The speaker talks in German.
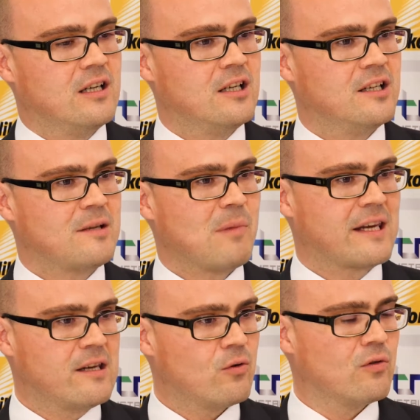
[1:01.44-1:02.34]
Äh, die
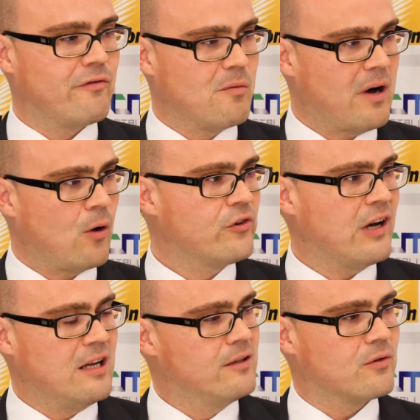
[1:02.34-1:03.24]
Markierung von
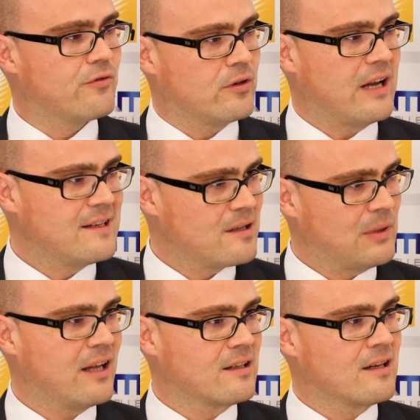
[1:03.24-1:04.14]
Bauteilen und von
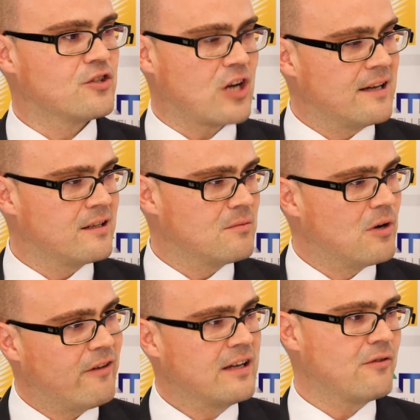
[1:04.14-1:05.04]
Leiterplatten schreitet
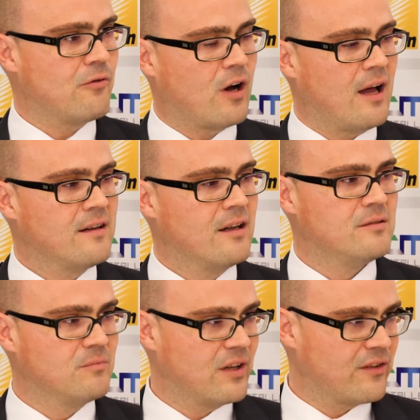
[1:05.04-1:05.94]
immer weiter voran.
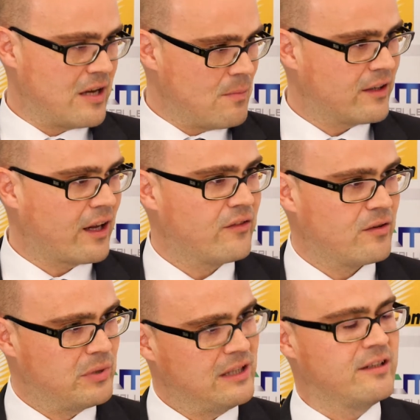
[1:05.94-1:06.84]
Ähm, das Thema
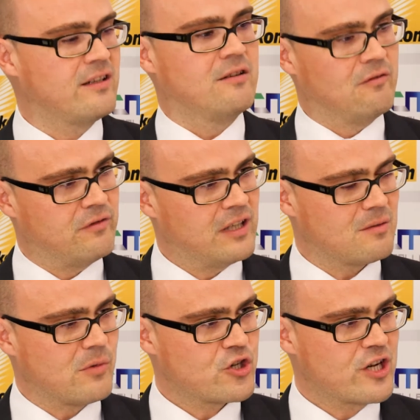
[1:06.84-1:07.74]
Traceability
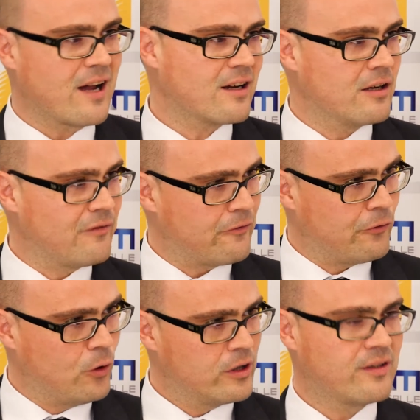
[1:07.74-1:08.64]
wird immer stärker
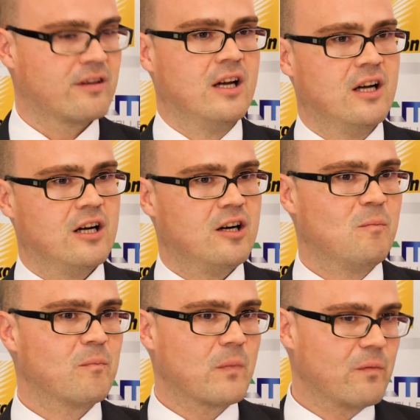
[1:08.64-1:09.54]
verfolgt.
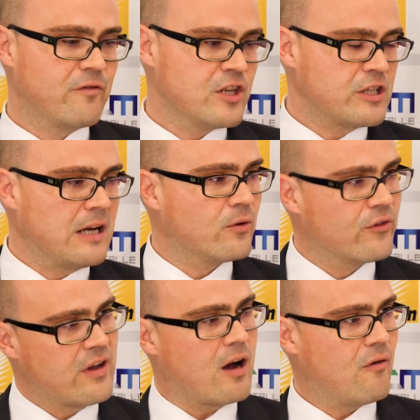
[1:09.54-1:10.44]
Ähm, wir stellen
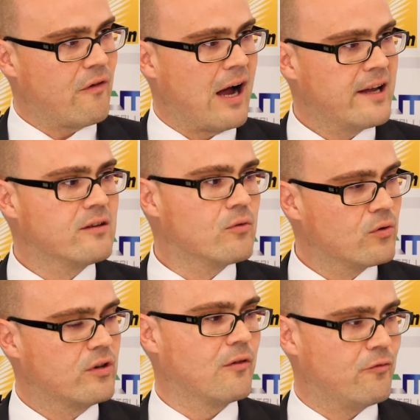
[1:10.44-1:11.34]
uns darauf ein
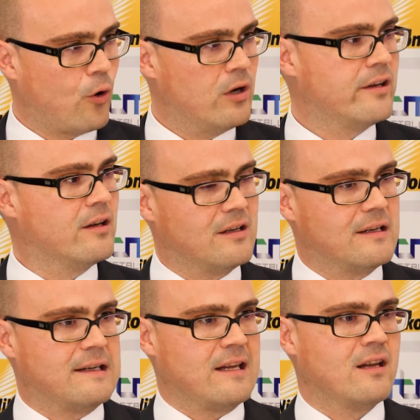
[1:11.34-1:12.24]
und wollen
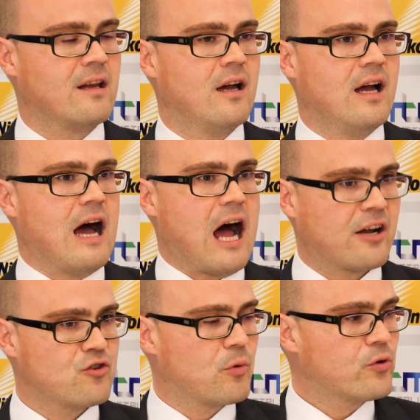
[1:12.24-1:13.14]
den
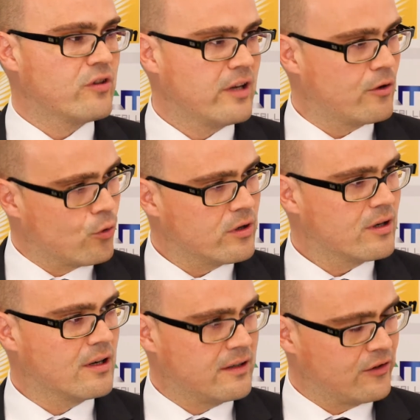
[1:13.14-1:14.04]
Ansprüchen den
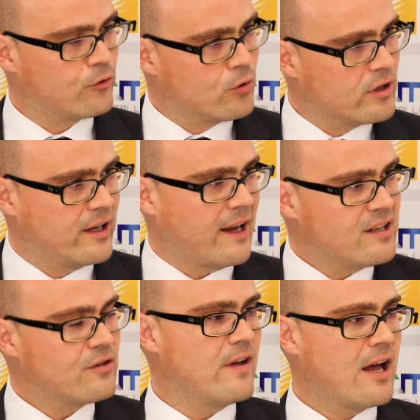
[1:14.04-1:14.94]
Kunden, des Kunden
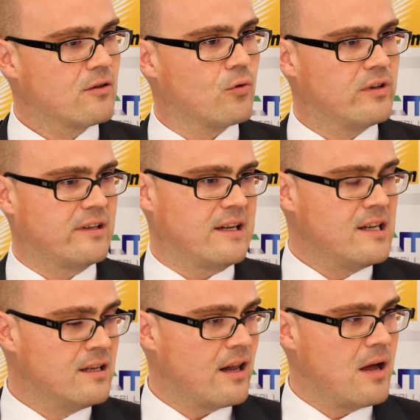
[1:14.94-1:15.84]
gerecht werden und
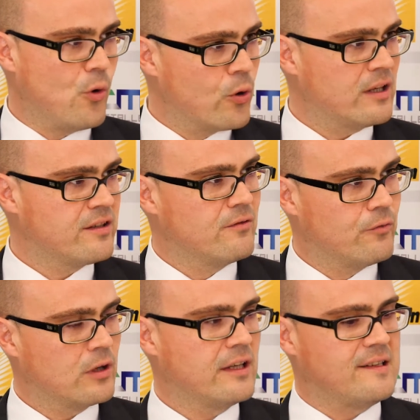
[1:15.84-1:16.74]
denen ermöglichen,
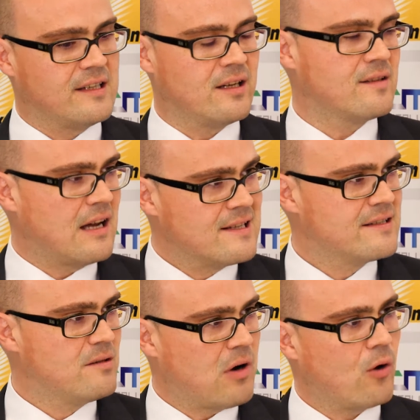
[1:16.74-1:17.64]
wirklich jedes
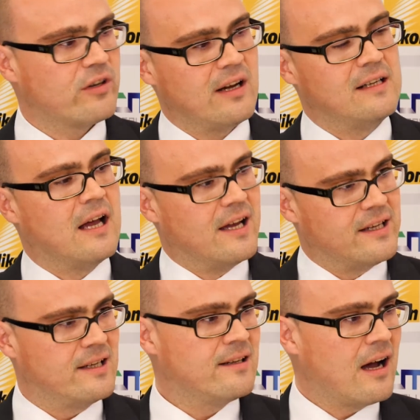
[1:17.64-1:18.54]
einzelne Bauteil,
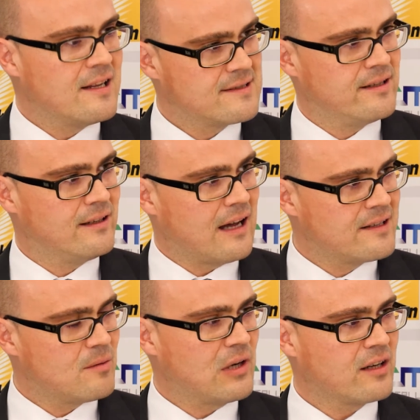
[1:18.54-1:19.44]
jede einzelne
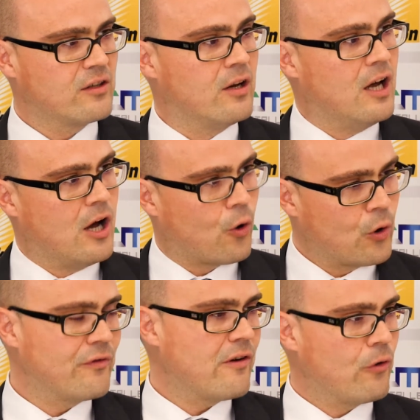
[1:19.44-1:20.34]
Leiterplatte
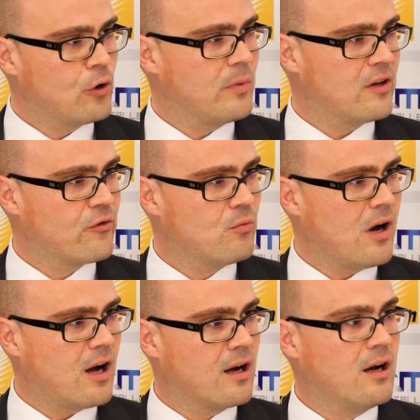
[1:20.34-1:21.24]
rückverfolgbar zu
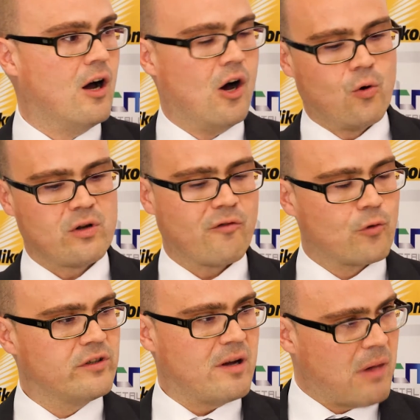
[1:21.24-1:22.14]
machen. Und
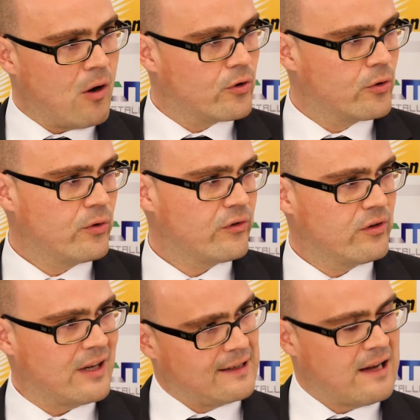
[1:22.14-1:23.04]
aufgrund der
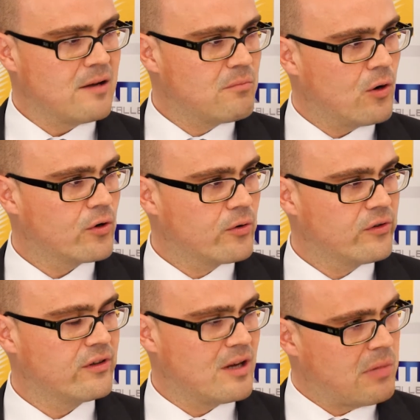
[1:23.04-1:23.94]
Baugröße, der kleinen
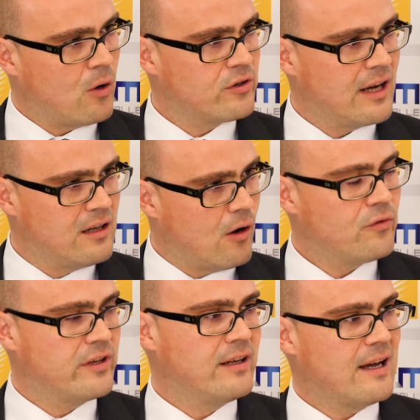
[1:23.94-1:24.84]
Baugröße der Bauteile
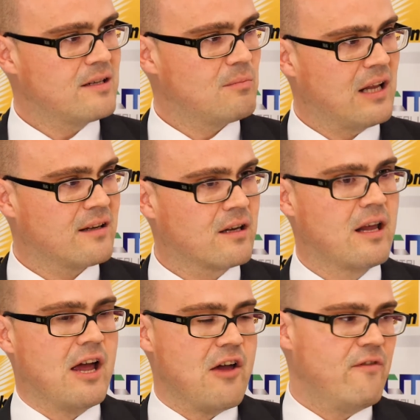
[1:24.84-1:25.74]
auf den Leiterplatten
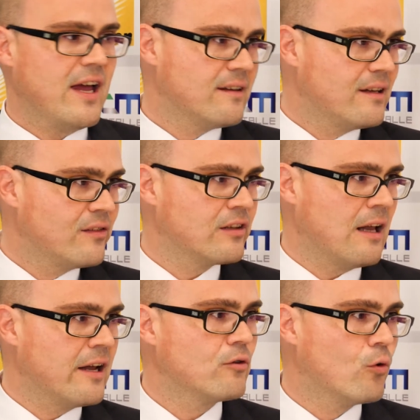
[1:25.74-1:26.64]
werden diese
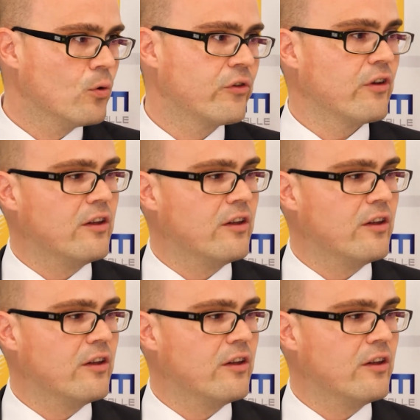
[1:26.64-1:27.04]
kleinen Codes